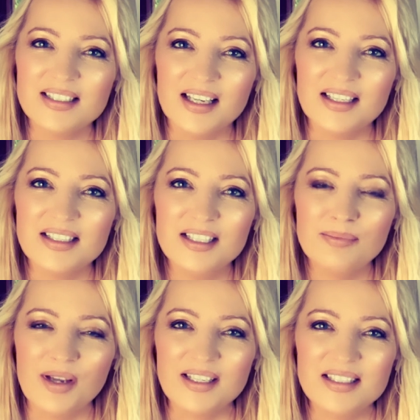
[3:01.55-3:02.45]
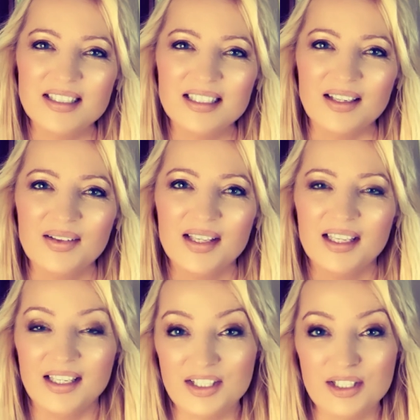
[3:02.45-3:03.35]
ça signe par signe,
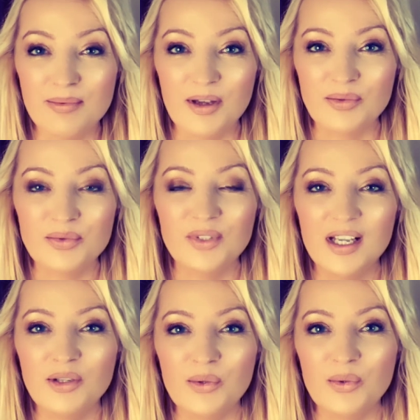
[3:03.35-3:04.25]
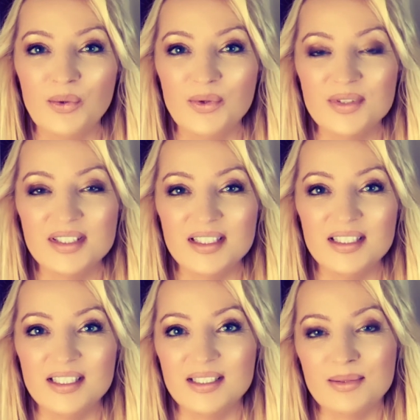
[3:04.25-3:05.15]
et j'espère en tout cas que
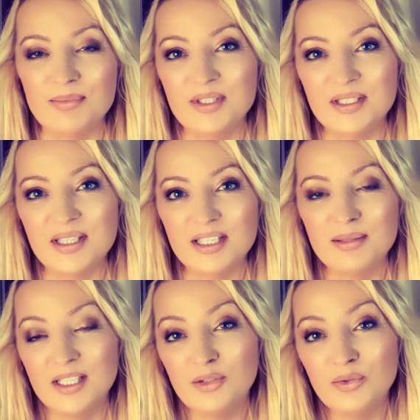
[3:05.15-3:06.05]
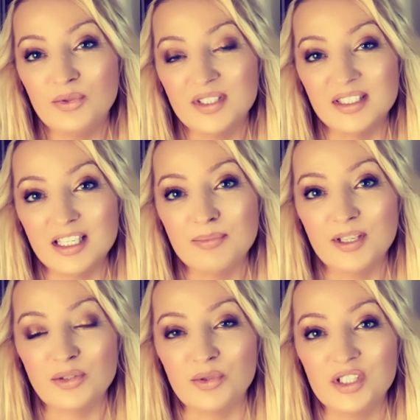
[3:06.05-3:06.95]
ces, l'étude de ces aspects
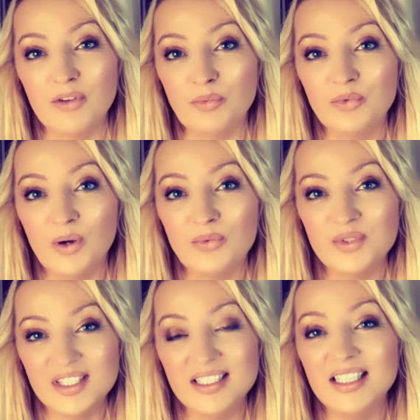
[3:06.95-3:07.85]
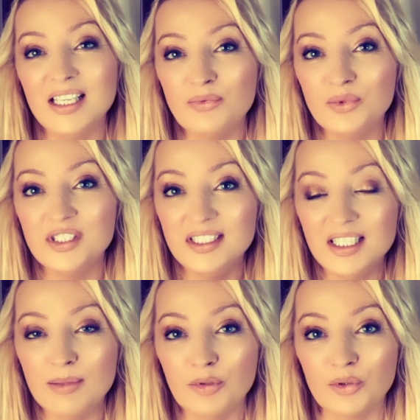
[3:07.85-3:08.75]
astrologiques va pouvoir vous aider et vous
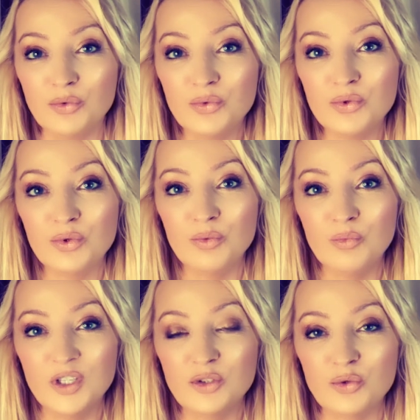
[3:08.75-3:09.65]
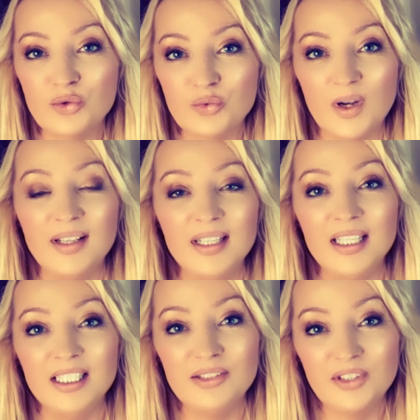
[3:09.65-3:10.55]
guider pendant tout ce mois de juin
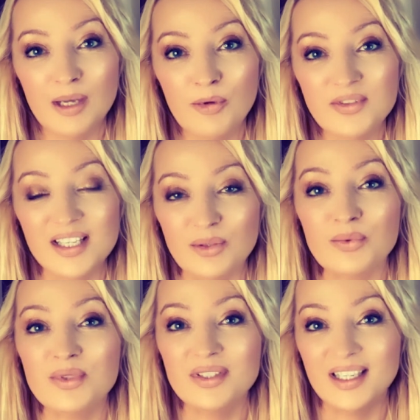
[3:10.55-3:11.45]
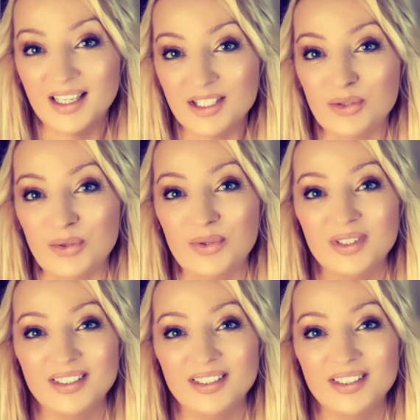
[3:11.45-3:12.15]
qui vraiment s'annonce radieux.